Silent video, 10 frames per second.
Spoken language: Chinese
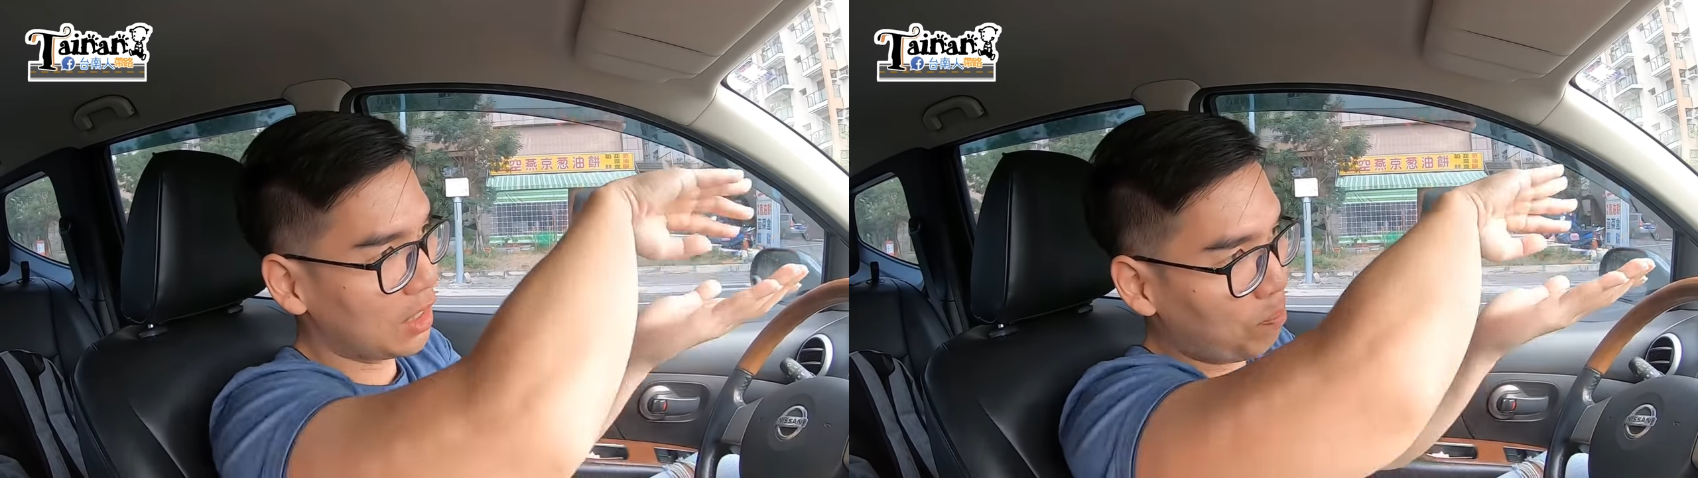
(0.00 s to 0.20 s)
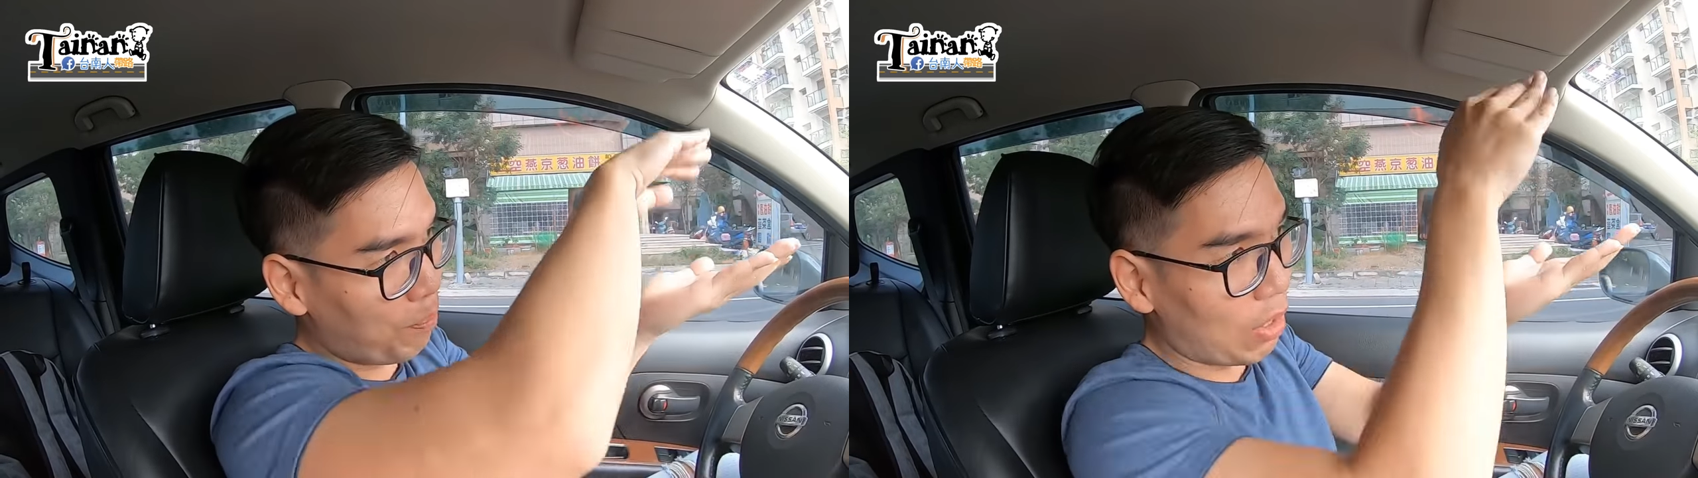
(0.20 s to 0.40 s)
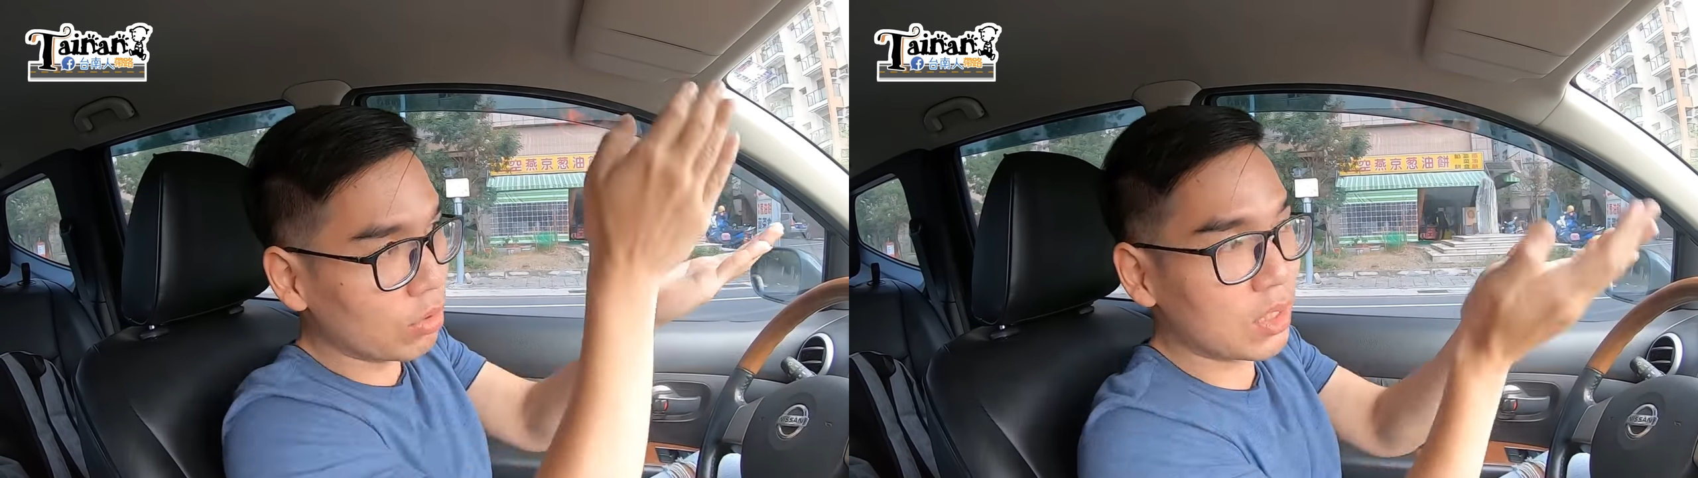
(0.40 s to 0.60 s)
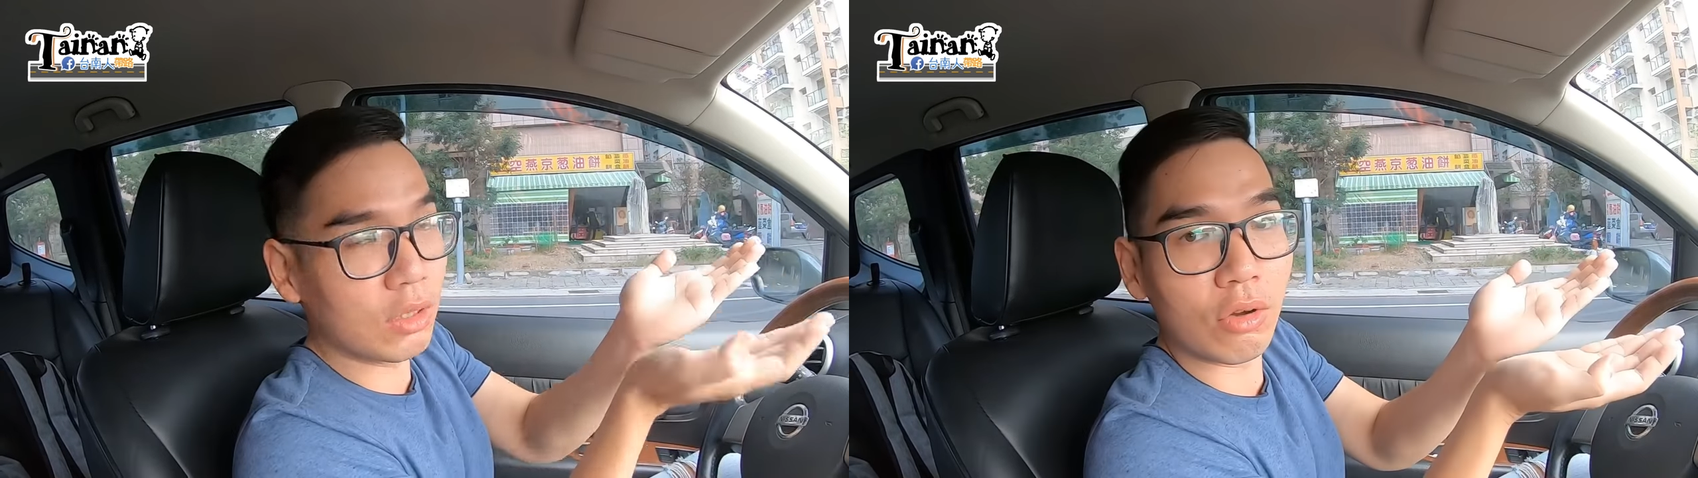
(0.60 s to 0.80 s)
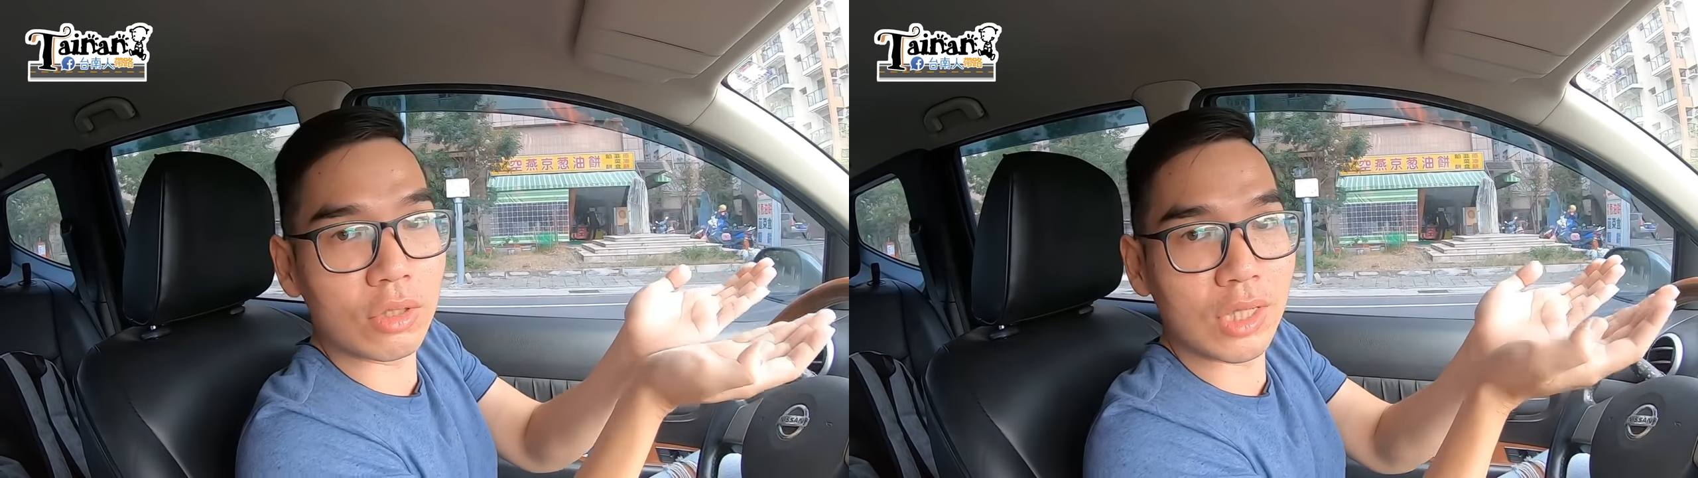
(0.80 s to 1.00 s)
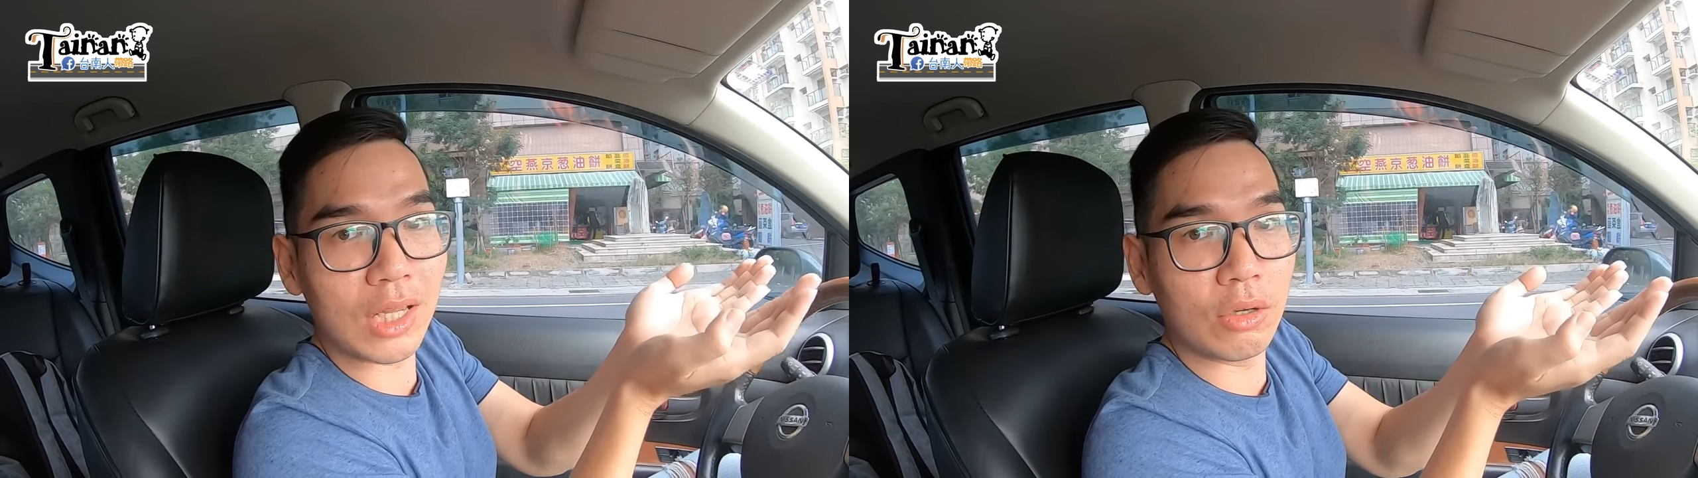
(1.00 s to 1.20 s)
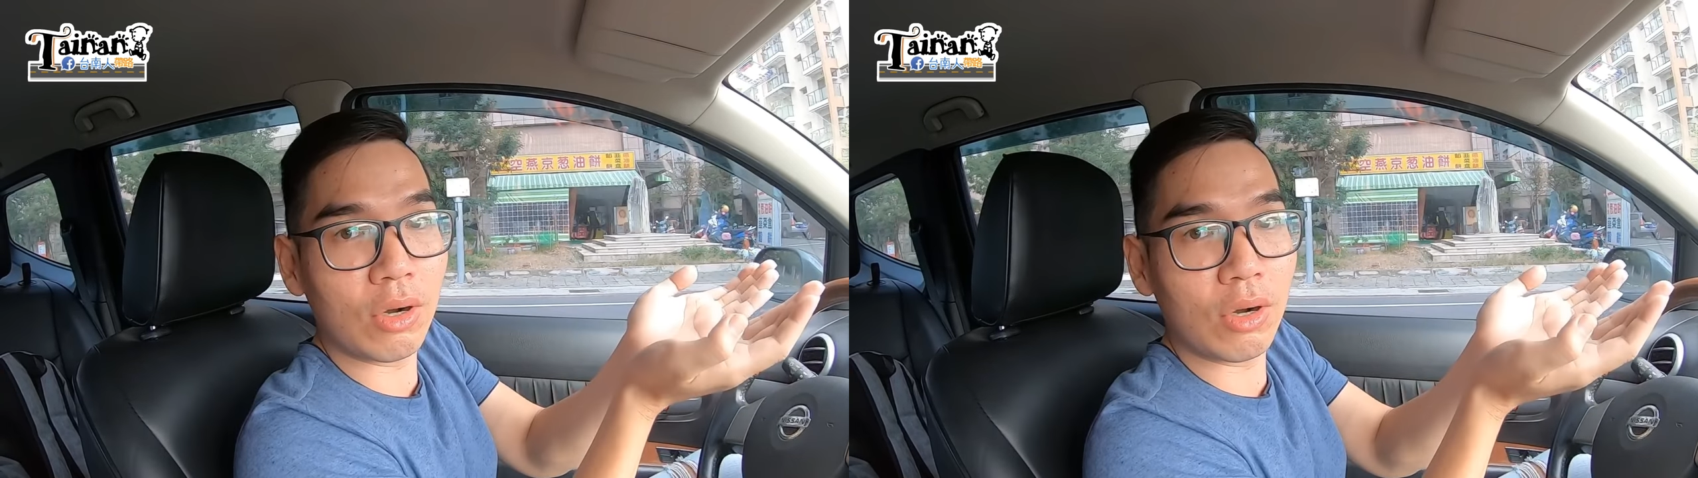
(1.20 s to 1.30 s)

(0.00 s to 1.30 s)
是包着肉的那